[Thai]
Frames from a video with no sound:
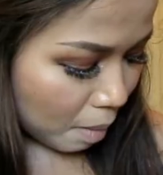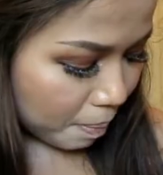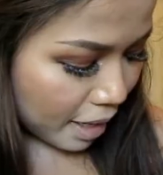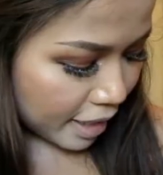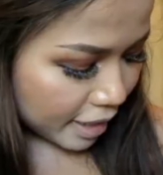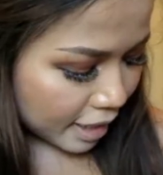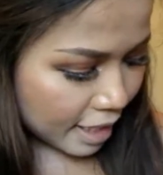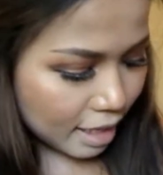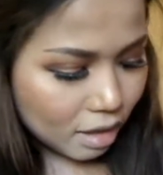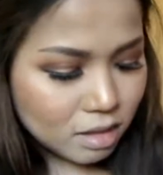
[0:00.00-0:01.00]
ต่อไปนะ
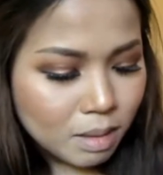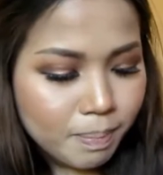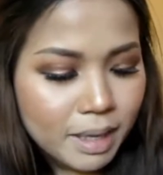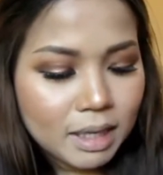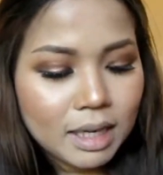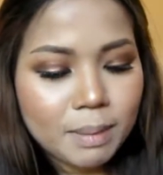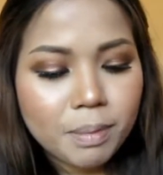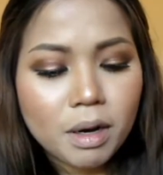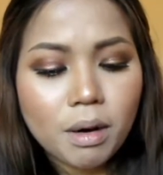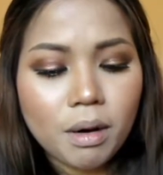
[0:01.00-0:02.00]
คะ ก็จะเป็นลิป
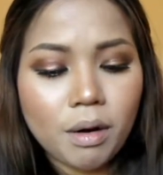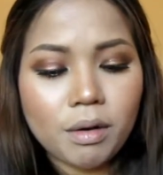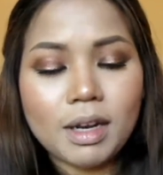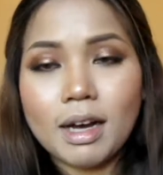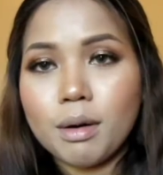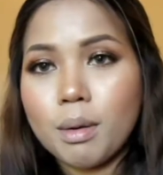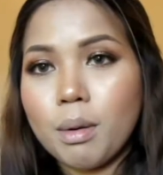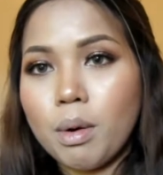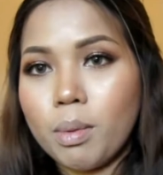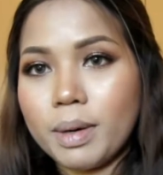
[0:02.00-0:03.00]
ของลังโค
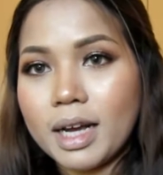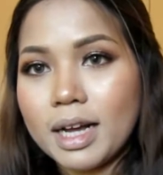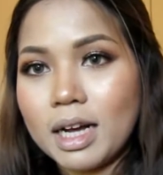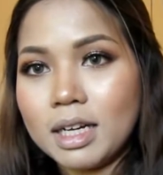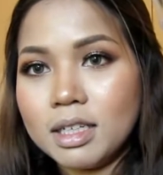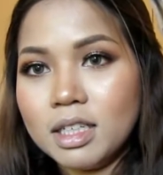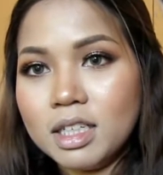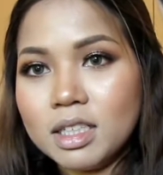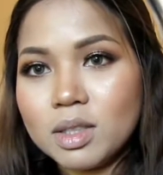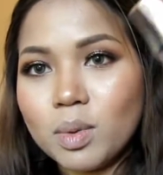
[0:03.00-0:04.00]
มนะคะ
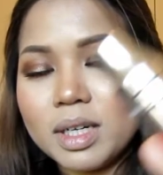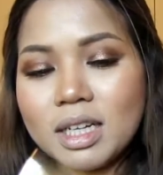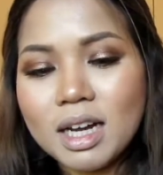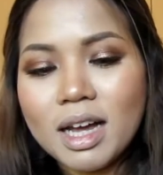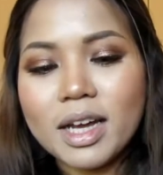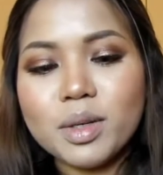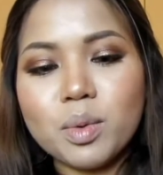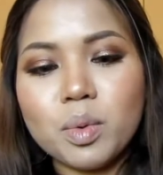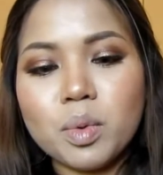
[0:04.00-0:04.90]
ตัวนี้อ่ะให้ดู